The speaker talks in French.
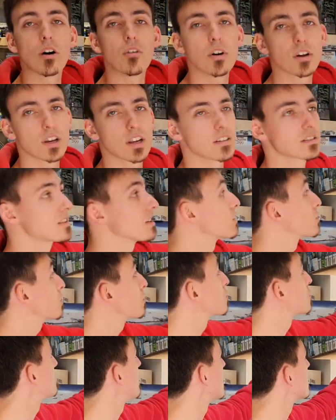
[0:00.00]
avoir de la station
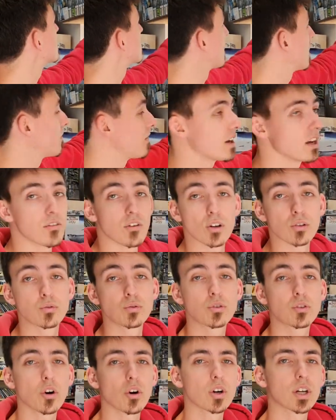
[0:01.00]
spatiale, va y avoir du
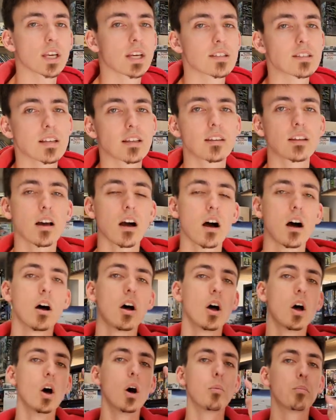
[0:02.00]
tank, etc.
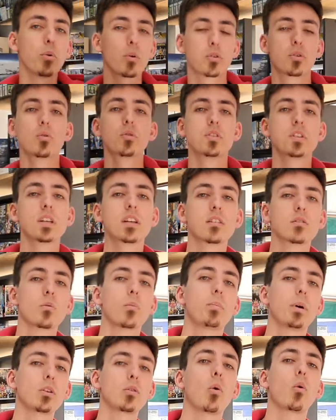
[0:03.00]
Pour ceux aussi qui sont
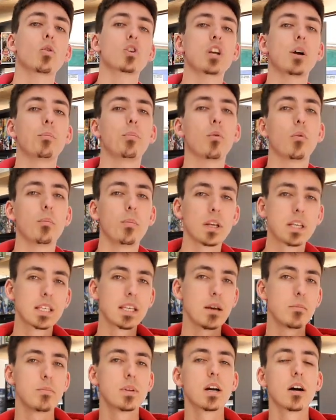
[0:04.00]
pas trop japon, mais
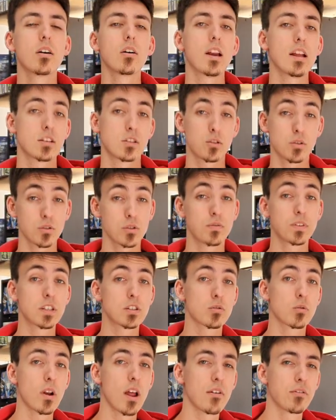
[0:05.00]
qui aiment bien la
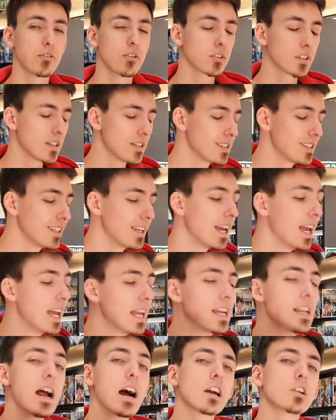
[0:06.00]
science-fiction, la fantasy,
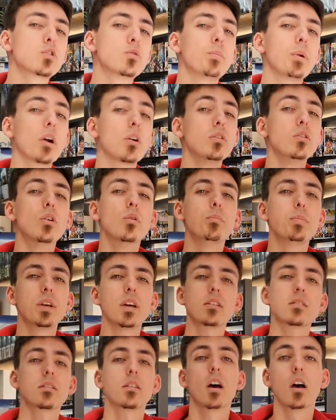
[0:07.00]
il a récupéré une
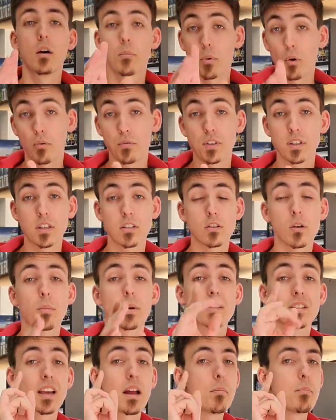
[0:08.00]
pièce. Profitez-en
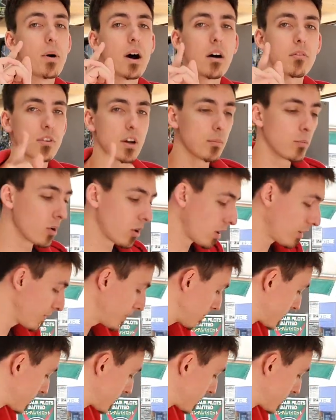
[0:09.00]
parce qu'elle part vraiment comme un